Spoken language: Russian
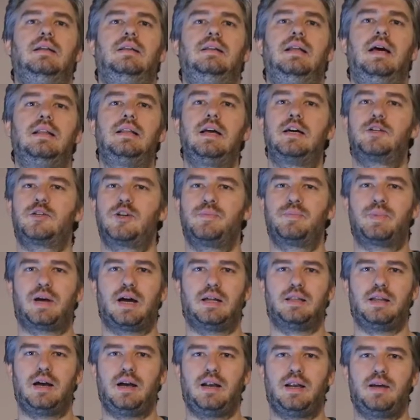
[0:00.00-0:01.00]
На нашем
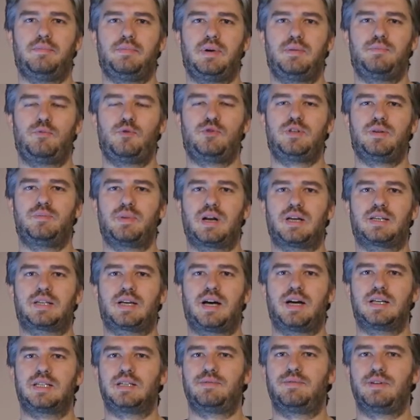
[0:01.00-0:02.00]
канале мы будем
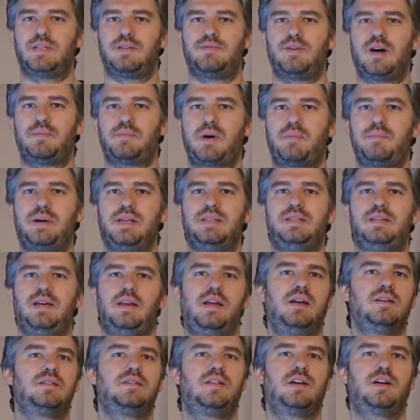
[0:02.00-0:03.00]
рассказывать вам об
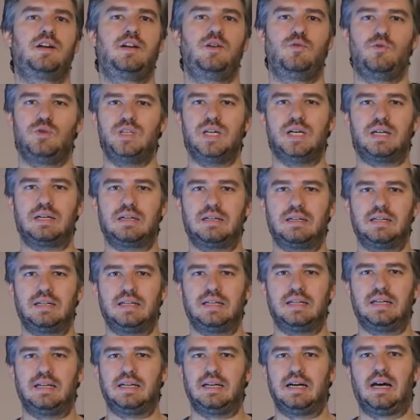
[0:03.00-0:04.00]
интересных людях,
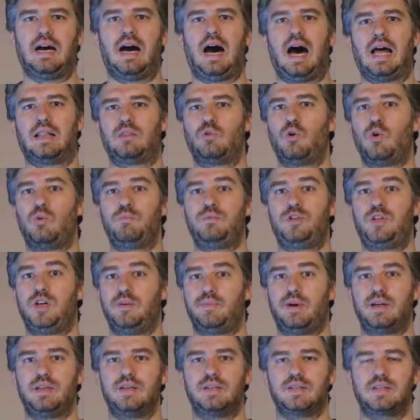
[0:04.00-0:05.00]
о том,
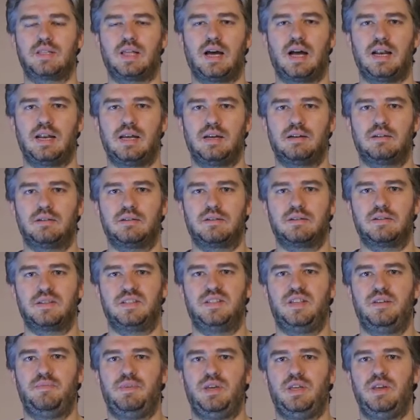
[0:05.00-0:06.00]
чем они стали
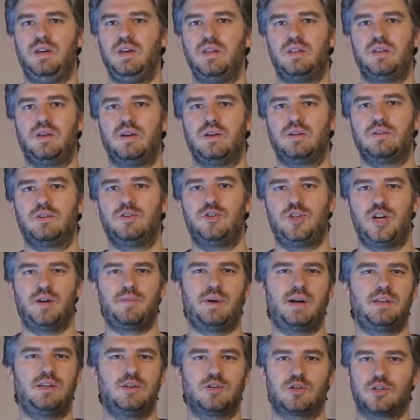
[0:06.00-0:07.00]
знамениты,
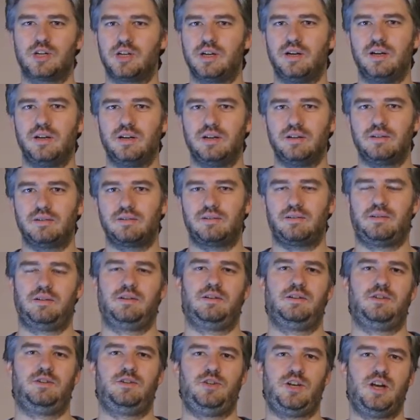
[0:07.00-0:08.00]
чем они жили,
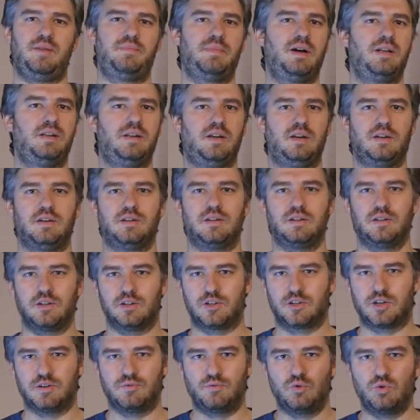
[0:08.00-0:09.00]
чем они
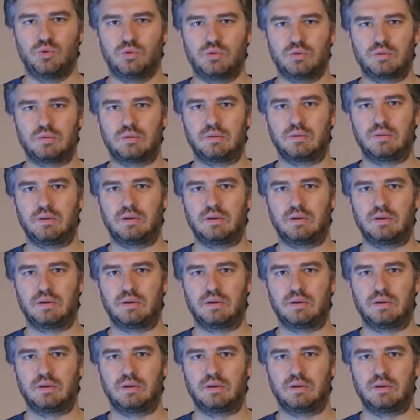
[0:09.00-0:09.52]
живут,